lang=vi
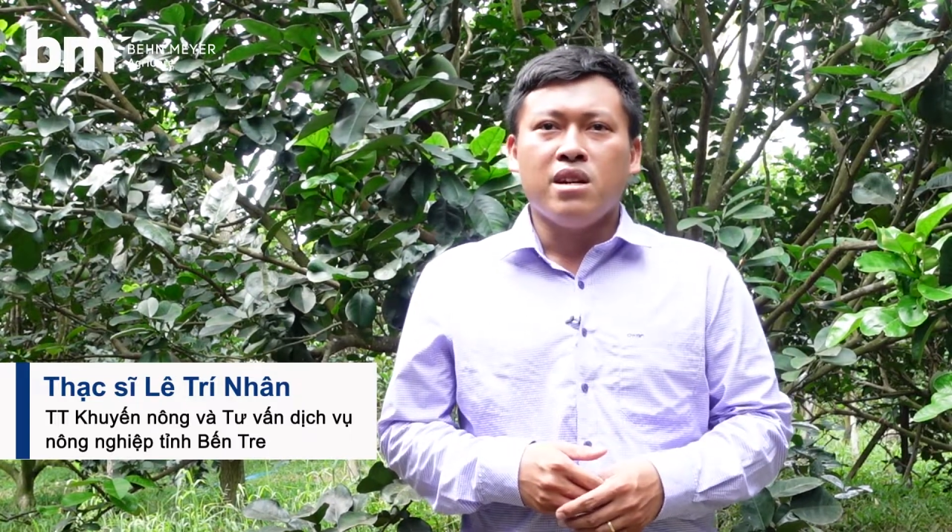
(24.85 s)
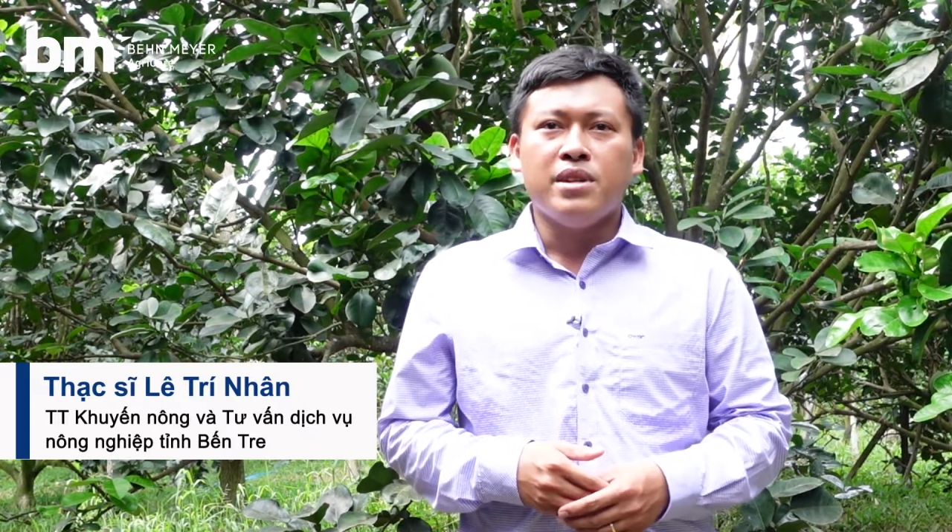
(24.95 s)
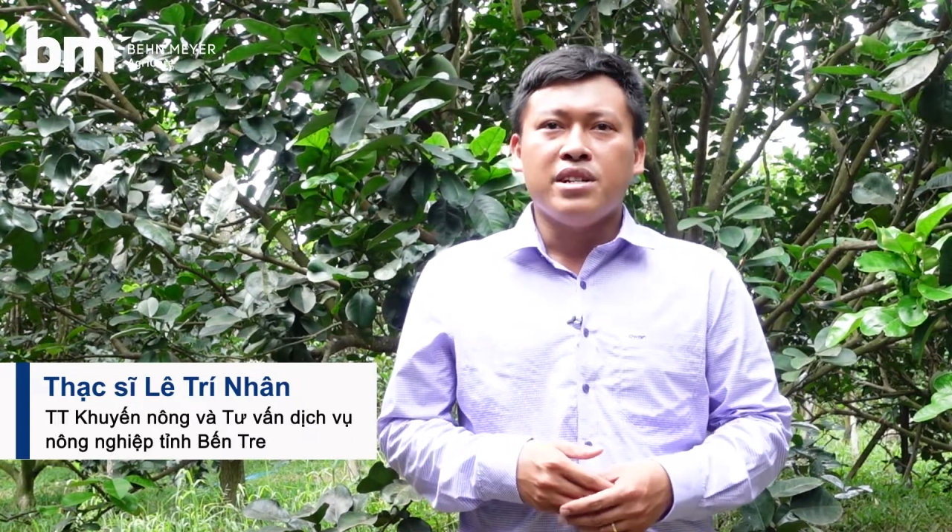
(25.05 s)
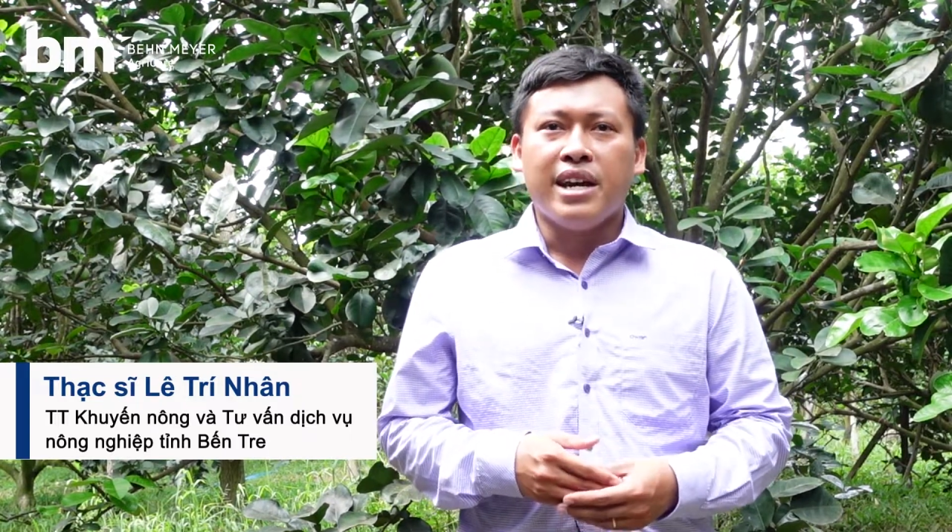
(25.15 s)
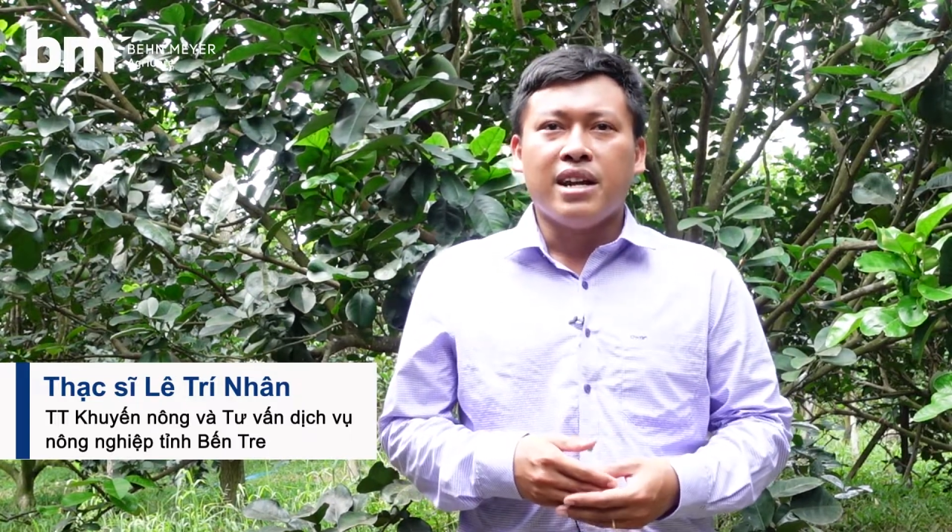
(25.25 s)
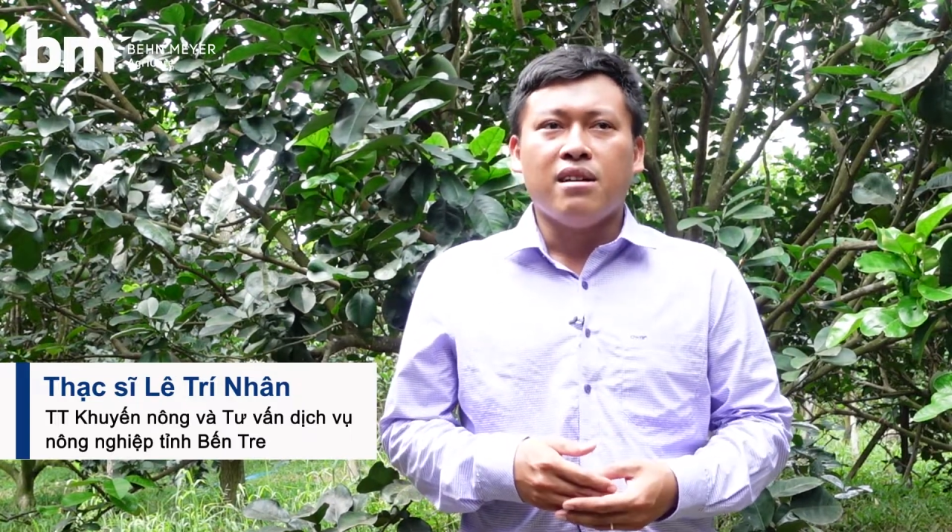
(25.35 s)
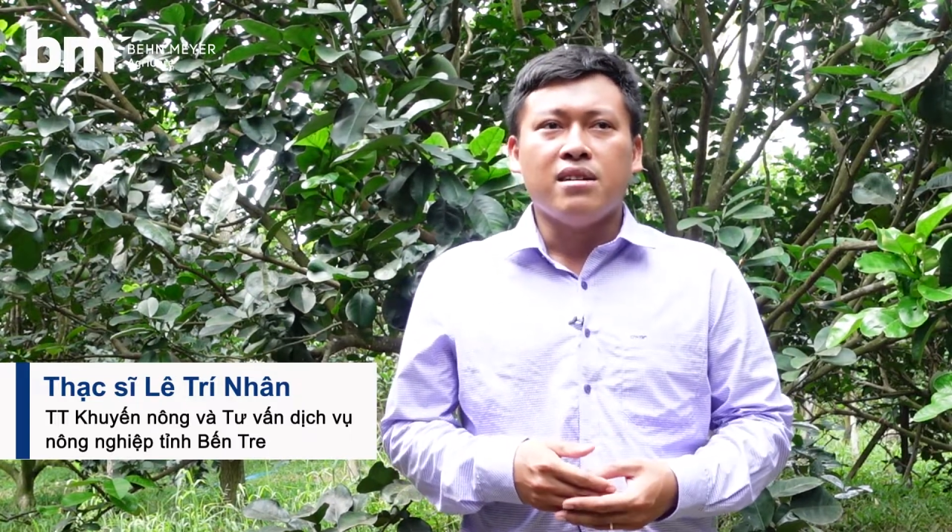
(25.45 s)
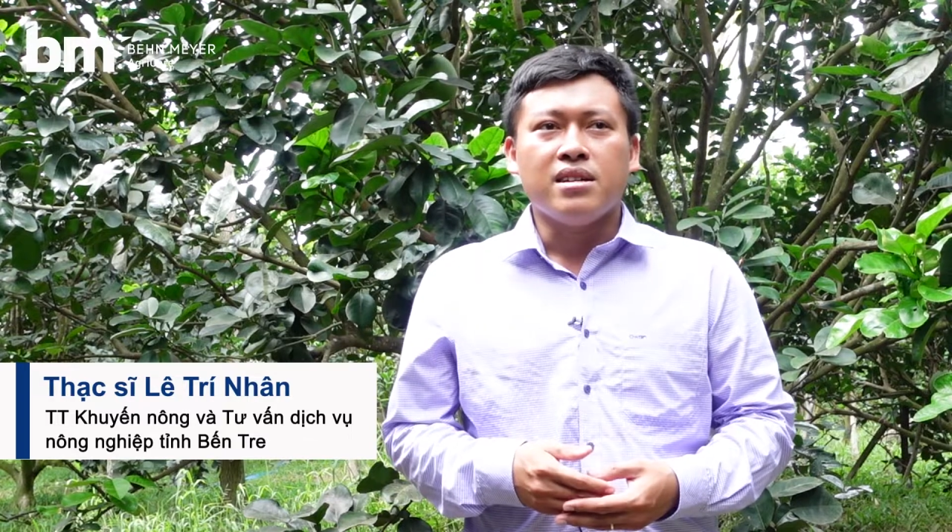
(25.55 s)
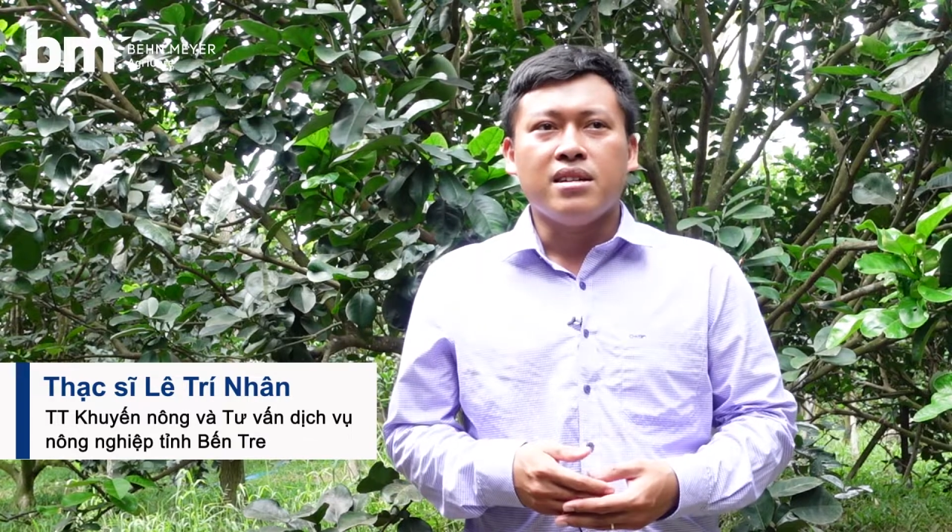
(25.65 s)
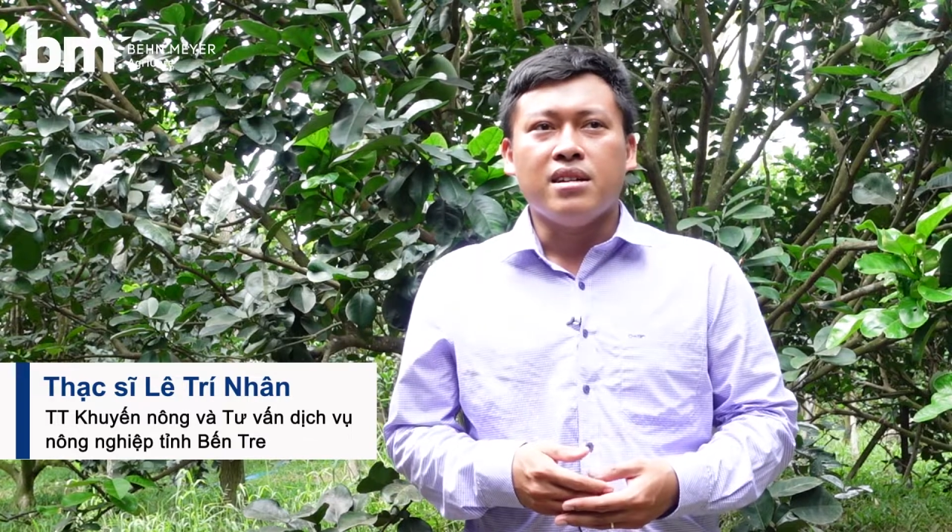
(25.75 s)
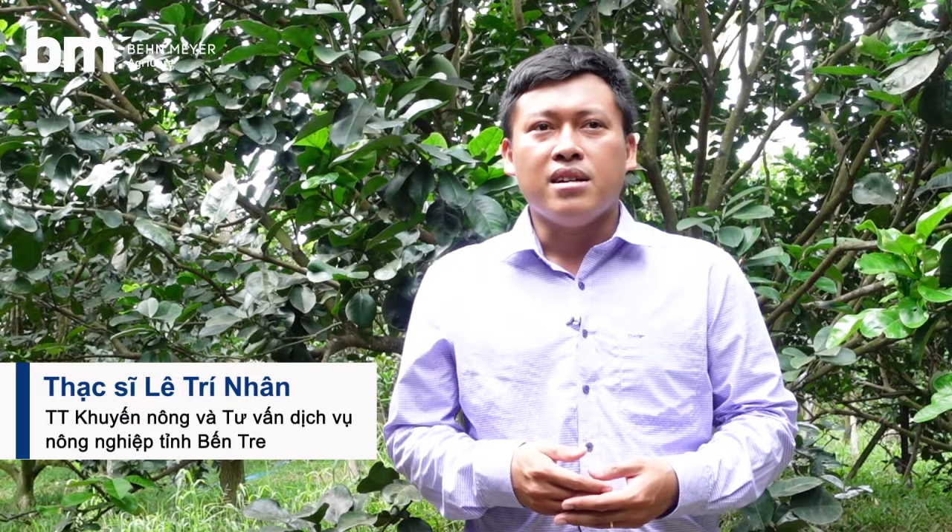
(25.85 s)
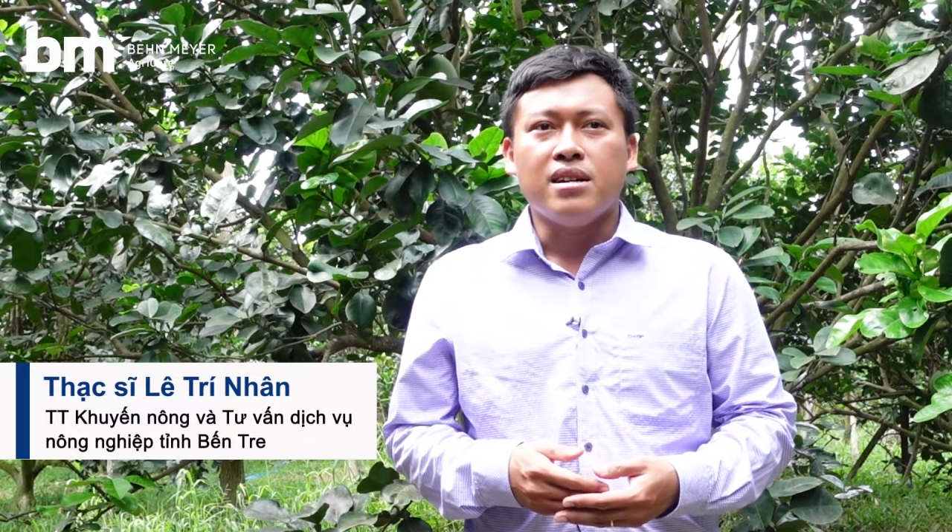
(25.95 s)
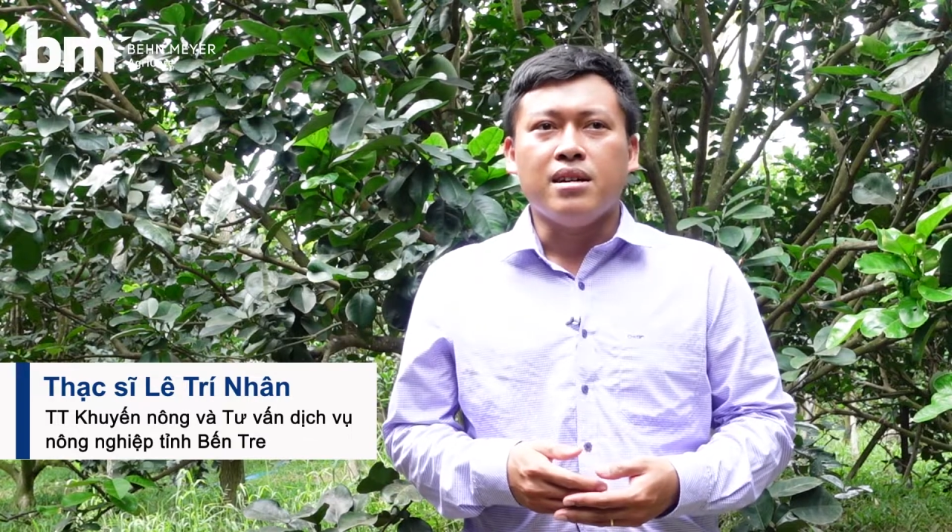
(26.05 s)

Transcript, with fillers: với Bến Tre đó thì